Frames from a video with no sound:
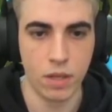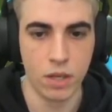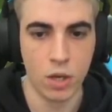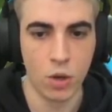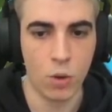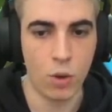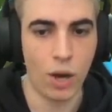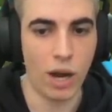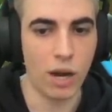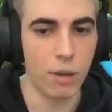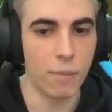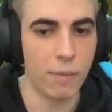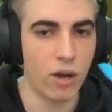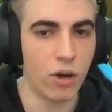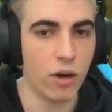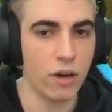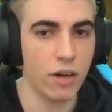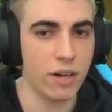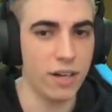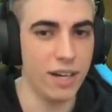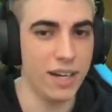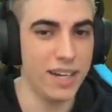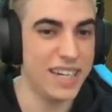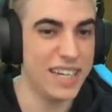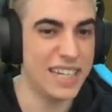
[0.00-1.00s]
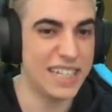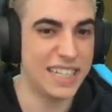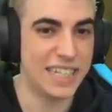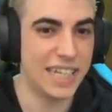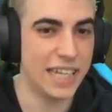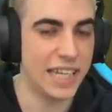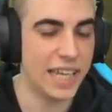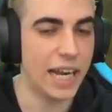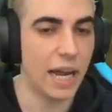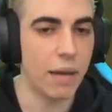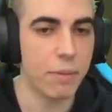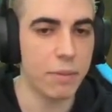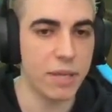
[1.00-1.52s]
O a lo mejor ni
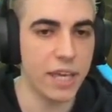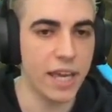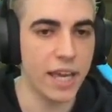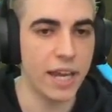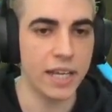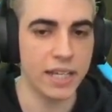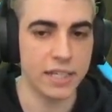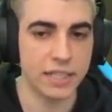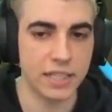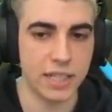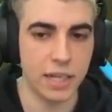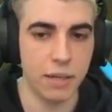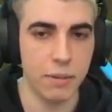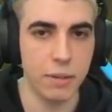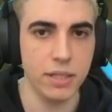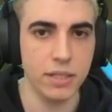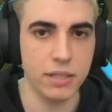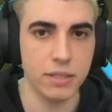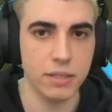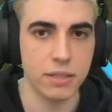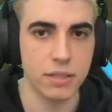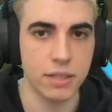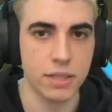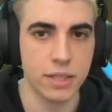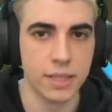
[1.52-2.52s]
siquiera viene, ¿sabes?